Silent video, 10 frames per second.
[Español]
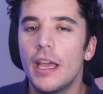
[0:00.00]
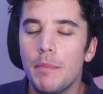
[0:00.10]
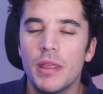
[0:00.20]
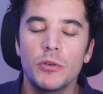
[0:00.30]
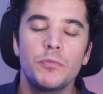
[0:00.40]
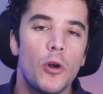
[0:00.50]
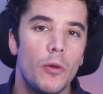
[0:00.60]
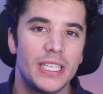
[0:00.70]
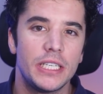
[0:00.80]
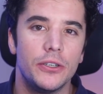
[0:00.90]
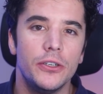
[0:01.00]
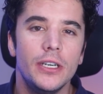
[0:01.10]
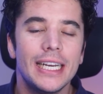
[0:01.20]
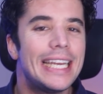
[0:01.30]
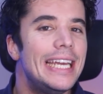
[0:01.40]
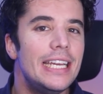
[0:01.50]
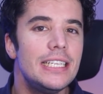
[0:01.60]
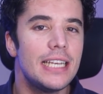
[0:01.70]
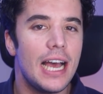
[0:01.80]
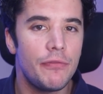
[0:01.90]
Empecemos por lo básico. ¿Qué
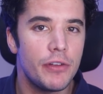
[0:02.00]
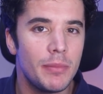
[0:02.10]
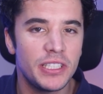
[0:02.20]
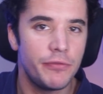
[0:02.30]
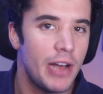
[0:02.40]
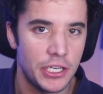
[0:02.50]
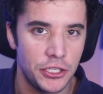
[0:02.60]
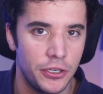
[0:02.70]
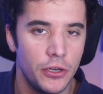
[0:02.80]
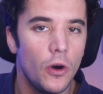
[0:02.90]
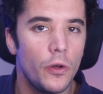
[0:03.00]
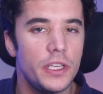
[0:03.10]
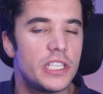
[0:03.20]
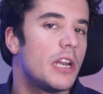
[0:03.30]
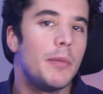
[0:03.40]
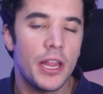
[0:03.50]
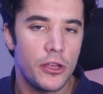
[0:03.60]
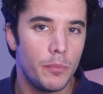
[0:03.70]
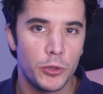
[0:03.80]
es affirmative action o discriminación